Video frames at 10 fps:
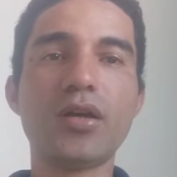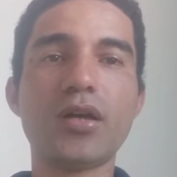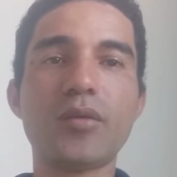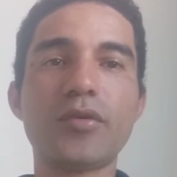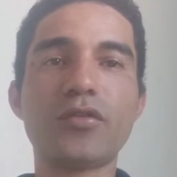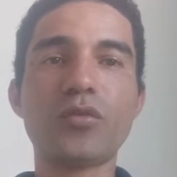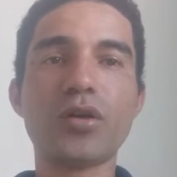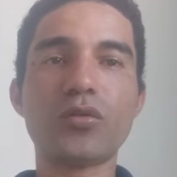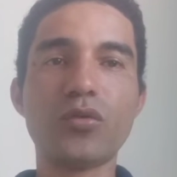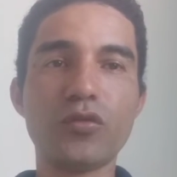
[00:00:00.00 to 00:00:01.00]

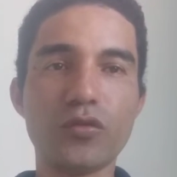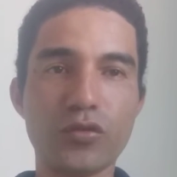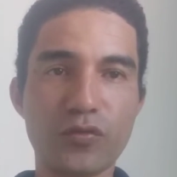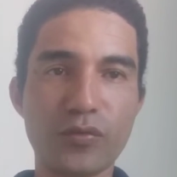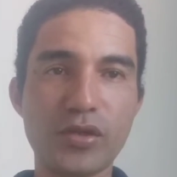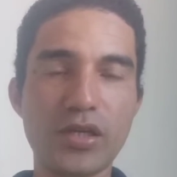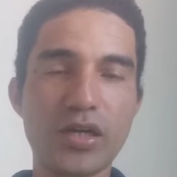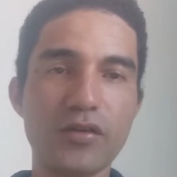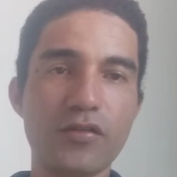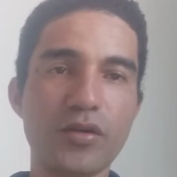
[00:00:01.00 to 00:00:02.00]
abençoar todos os nossos
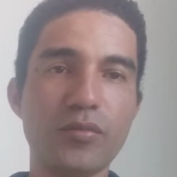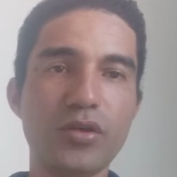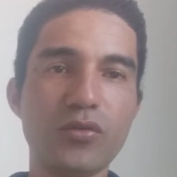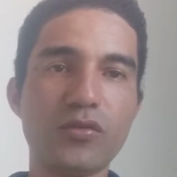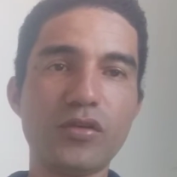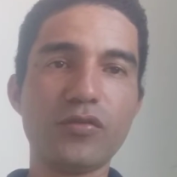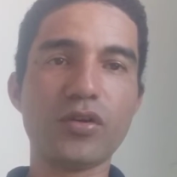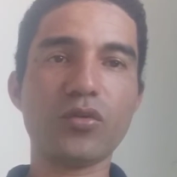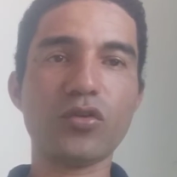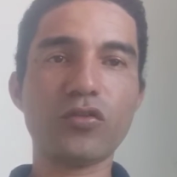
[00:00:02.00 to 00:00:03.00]
familiares e amigos,
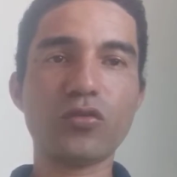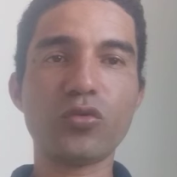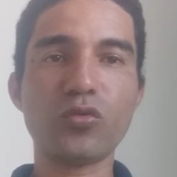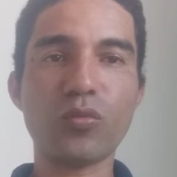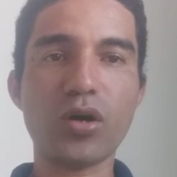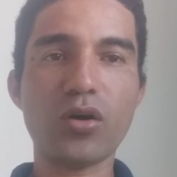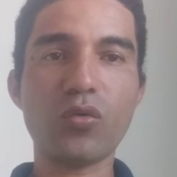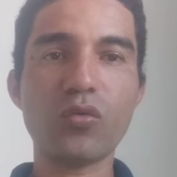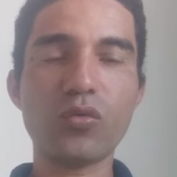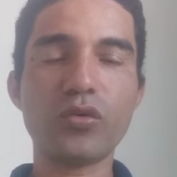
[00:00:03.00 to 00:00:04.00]
livrando nós todo do
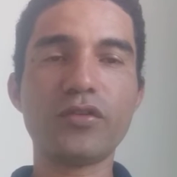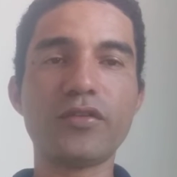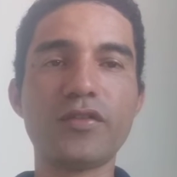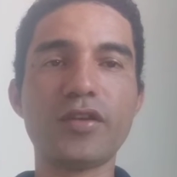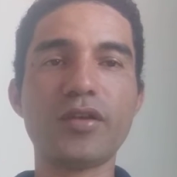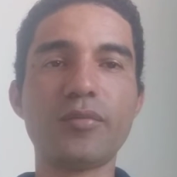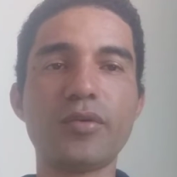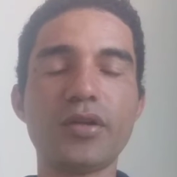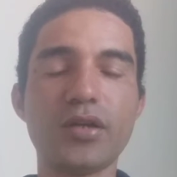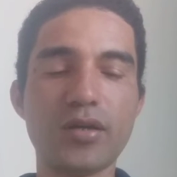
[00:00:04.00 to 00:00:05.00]
mal, hoje e
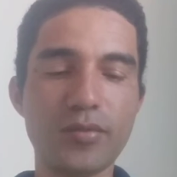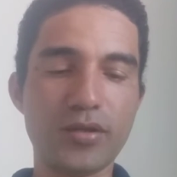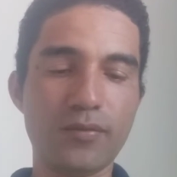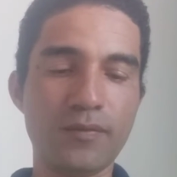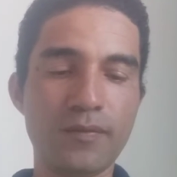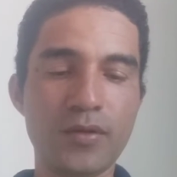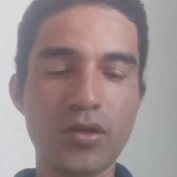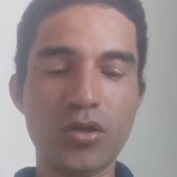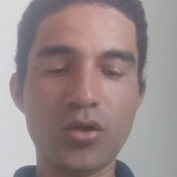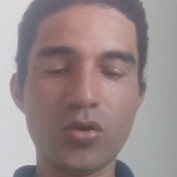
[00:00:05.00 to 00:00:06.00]
sempre. Amém.
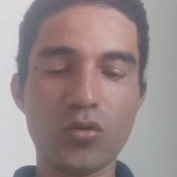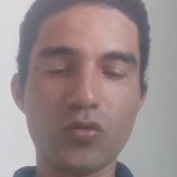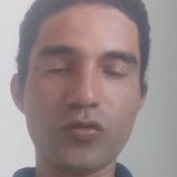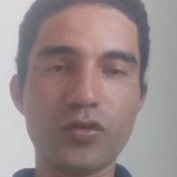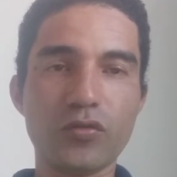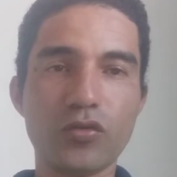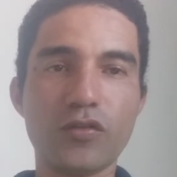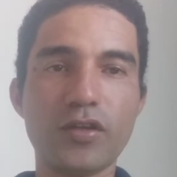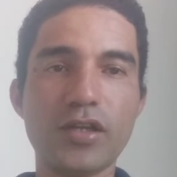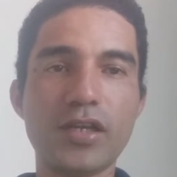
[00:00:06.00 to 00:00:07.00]
Convido
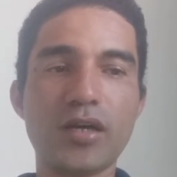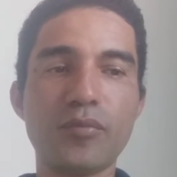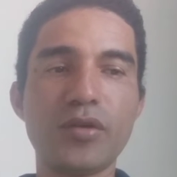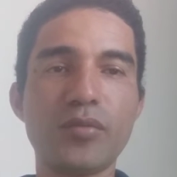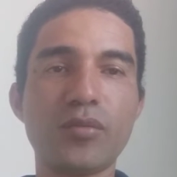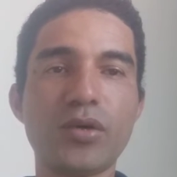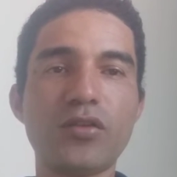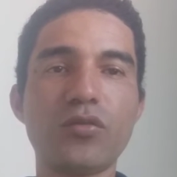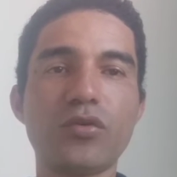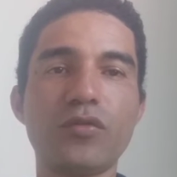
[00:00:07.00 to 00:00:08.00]
você a ler a Bíblia
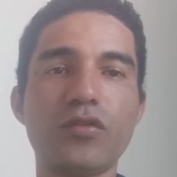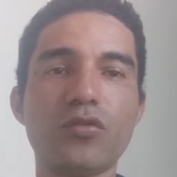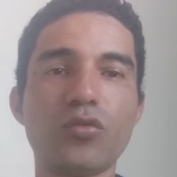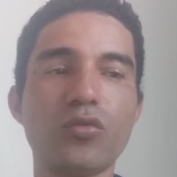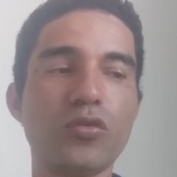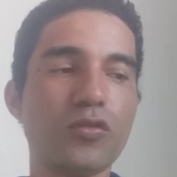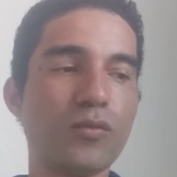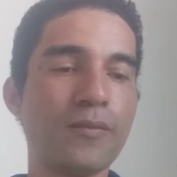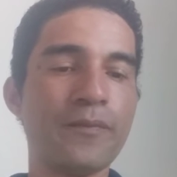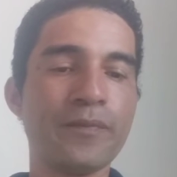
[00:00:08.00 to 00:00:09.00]
mais uma vez conosco.